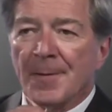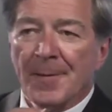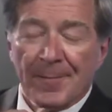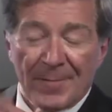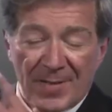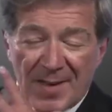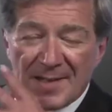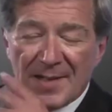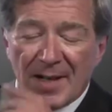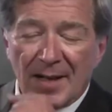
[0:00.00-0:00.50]

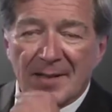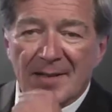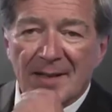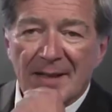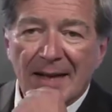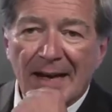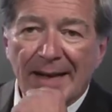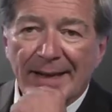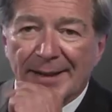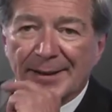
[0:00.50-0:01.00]
Das sagt
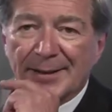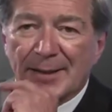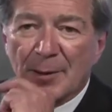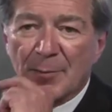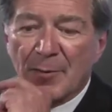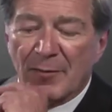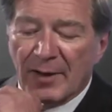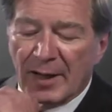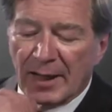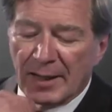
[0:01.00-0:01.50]
sich leicht,
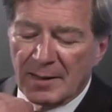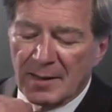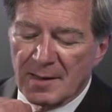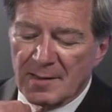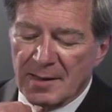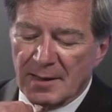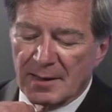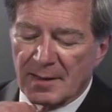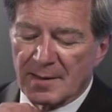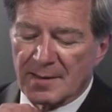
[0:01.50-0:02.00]
aber wie rechnet
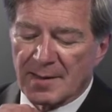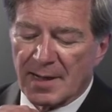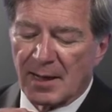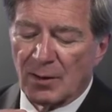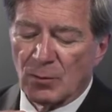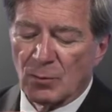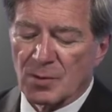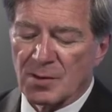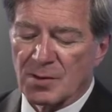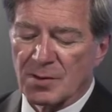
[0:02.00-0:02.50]
sich das
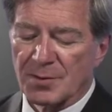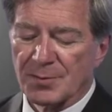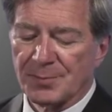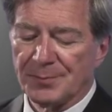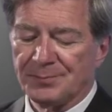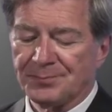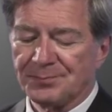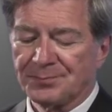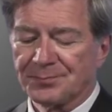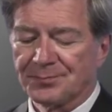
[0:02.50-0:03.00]
aus?
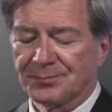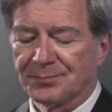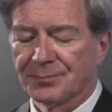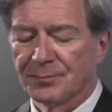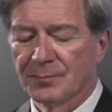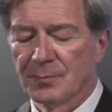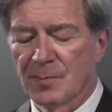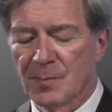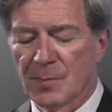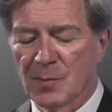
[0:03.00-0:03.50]

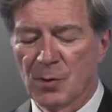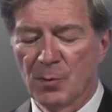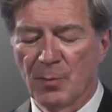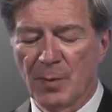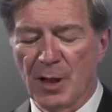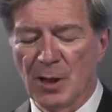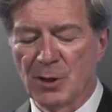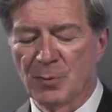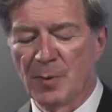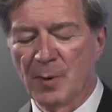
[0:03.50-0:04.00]
Zum
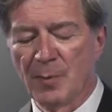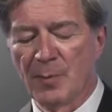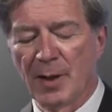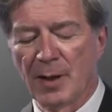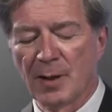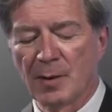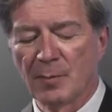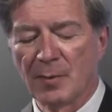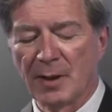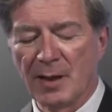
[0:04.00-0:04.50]
Beispiel bei
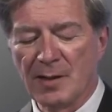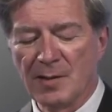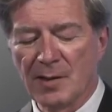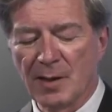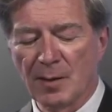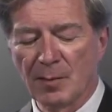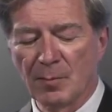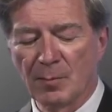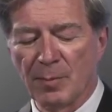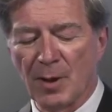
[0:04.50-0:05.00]
einem
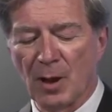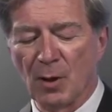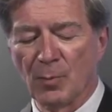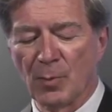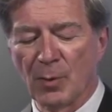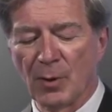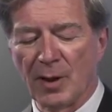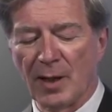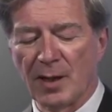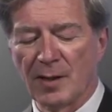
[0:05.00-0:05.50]
riesigen
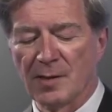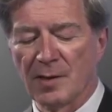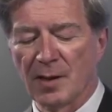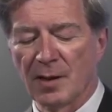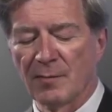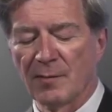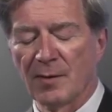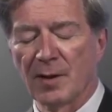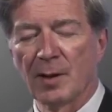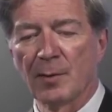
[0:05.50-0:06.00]
Bauprojekt,
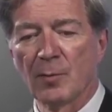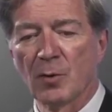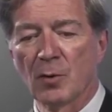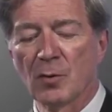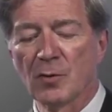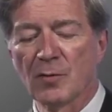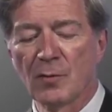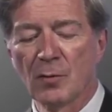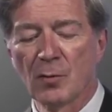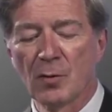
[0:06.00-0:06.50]
sagen wir einem
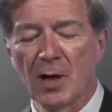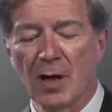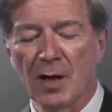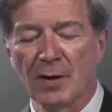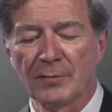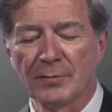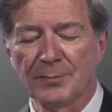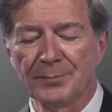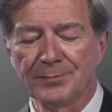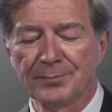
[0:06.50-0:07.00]

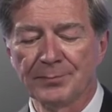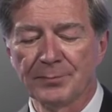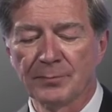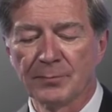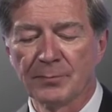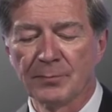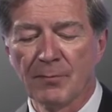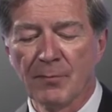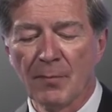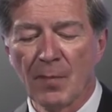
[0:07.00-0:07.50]
Großflughafen.
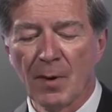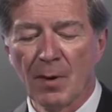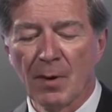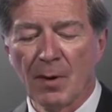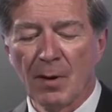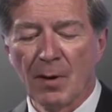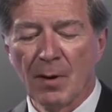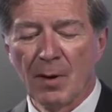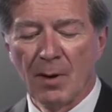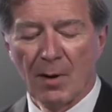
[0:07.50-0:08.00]

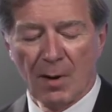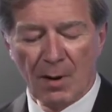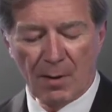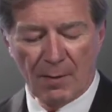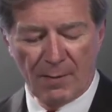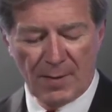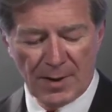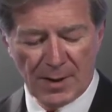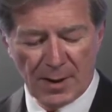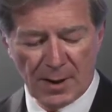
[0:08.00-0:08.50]

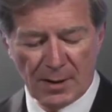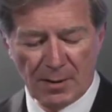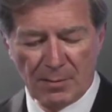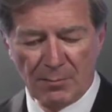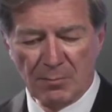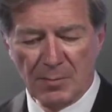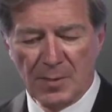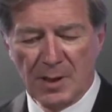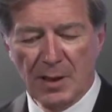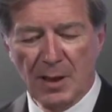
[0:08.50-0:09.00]
Wenn
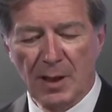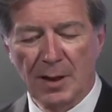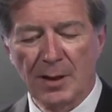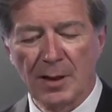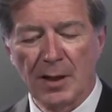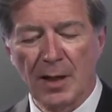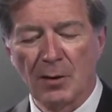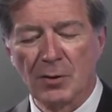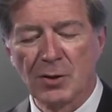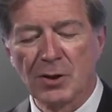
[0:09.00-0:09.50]
dann die an
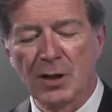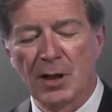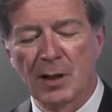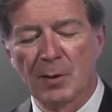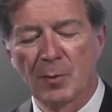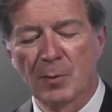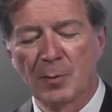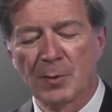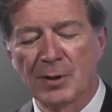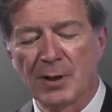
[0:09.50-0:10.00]
der
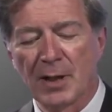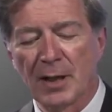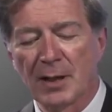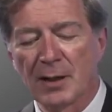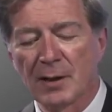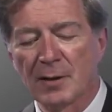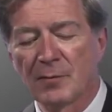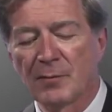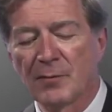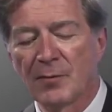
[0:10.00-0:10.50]
Ausschreibung
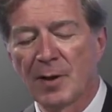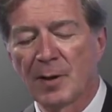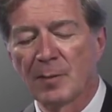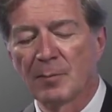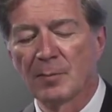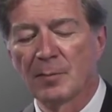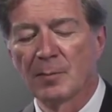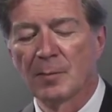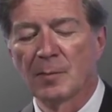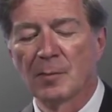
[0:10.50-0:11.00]
beteiligten
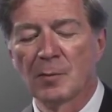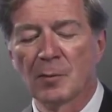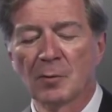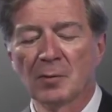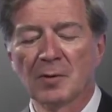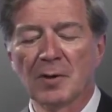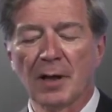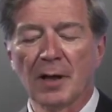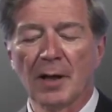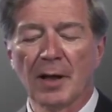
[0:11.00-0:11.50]
Firmen
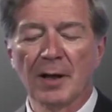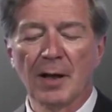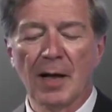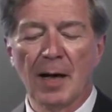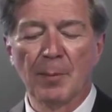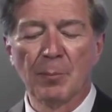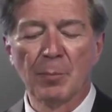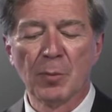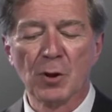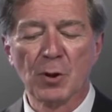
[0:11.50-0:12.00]
untereinander
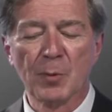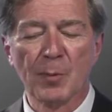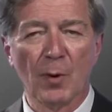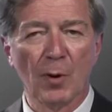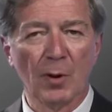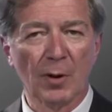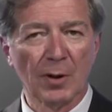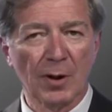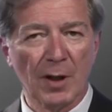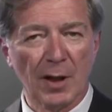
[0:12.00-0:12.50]

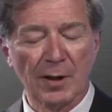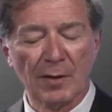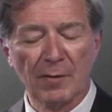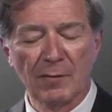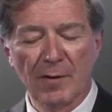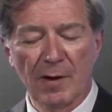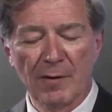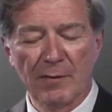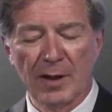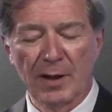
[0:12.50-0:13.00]
abgesprochen
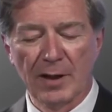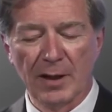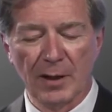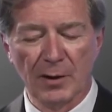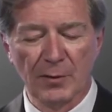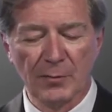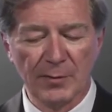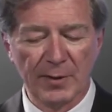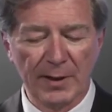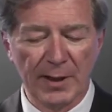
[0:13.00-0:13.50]
hatten, wer welche
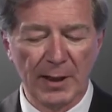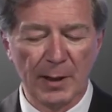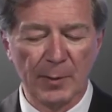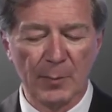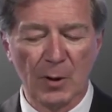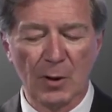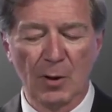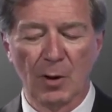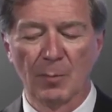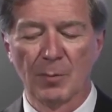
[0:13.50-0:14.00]
Aufträge
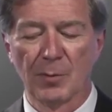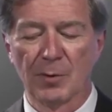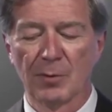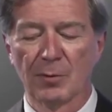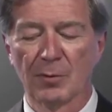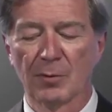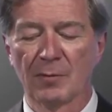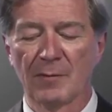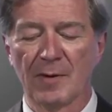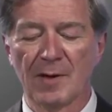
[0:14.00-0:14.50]

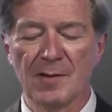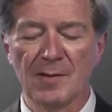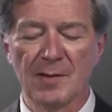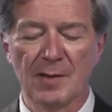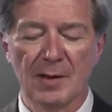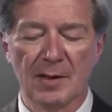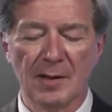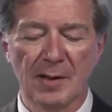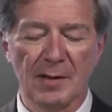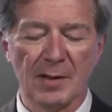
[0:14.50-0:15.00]
bekommt und wenn sie
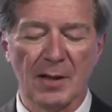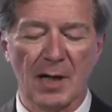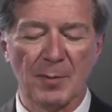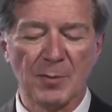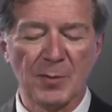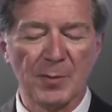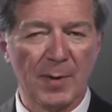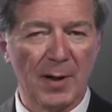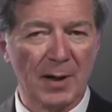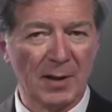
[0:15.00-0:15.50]
sich diese
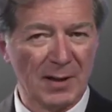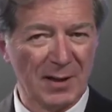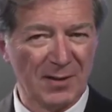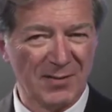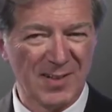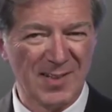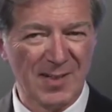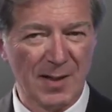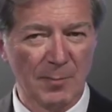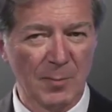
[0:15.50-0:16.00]
Absprachen
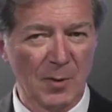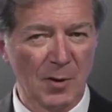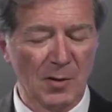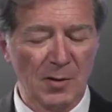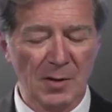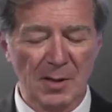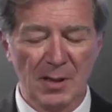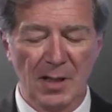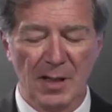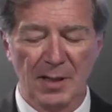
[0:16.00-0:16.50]
etwas haben
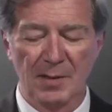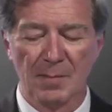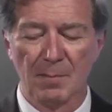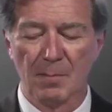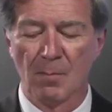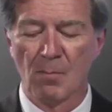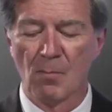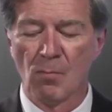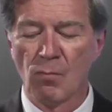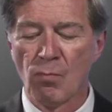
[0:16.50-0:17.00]
kosten lassen,
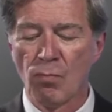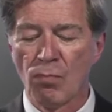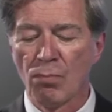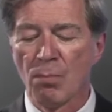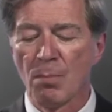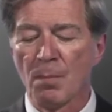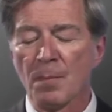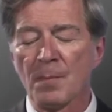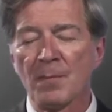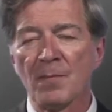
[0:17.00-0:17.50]

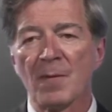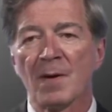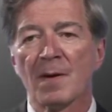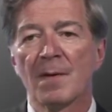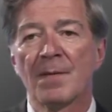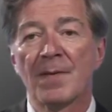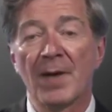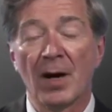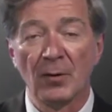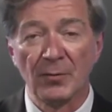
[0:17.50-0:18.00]

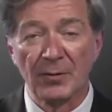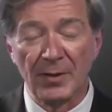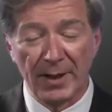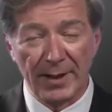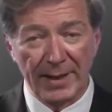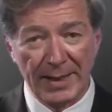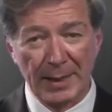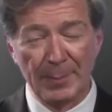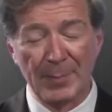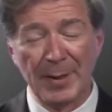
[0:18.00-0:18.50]
der
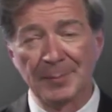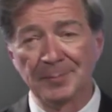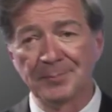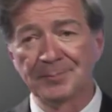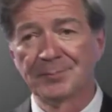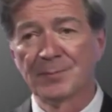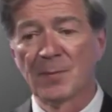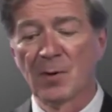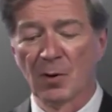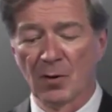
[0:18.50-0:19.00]
Auftraggeber,
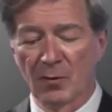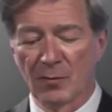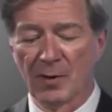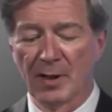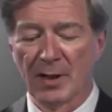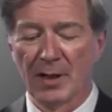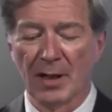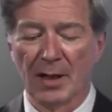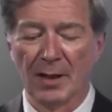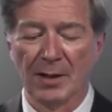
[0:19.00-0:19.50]
die
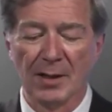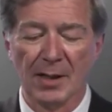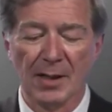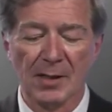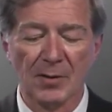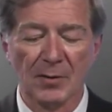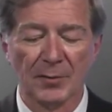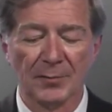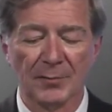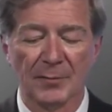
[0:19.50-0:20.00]
öffentliche Hand
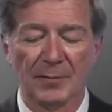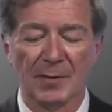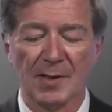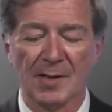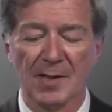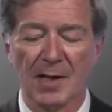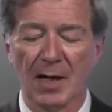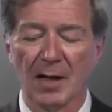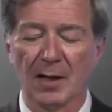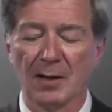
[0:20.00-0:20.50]
also,
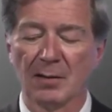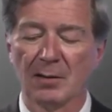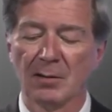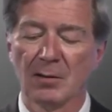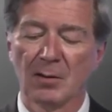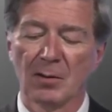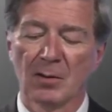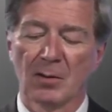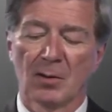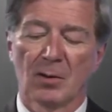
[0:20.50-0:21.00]
wird sagen,
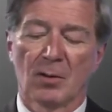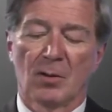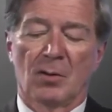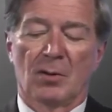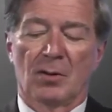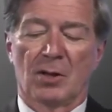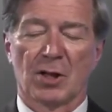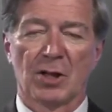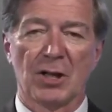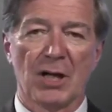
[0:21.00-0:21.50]

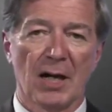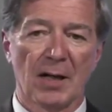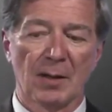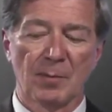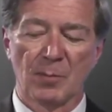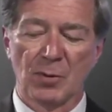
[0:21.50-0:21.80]
der Schaden